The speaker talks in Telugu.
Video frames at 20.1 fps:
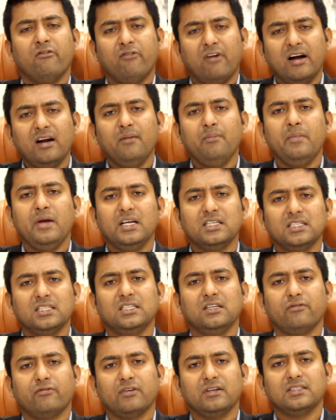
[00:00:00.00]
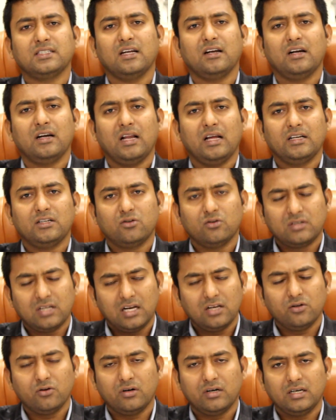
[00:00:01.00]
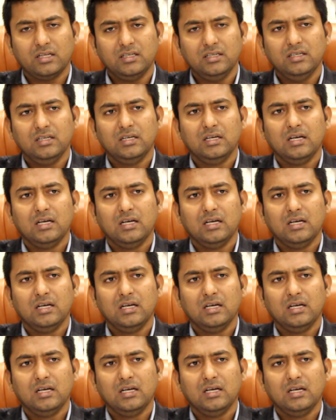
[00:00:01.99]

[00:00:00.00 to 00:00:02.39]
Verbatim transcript: వన్ మేజర్ డిఫరెన్స్ ఐడ్ లైక్ టు టెల్ యూ అండి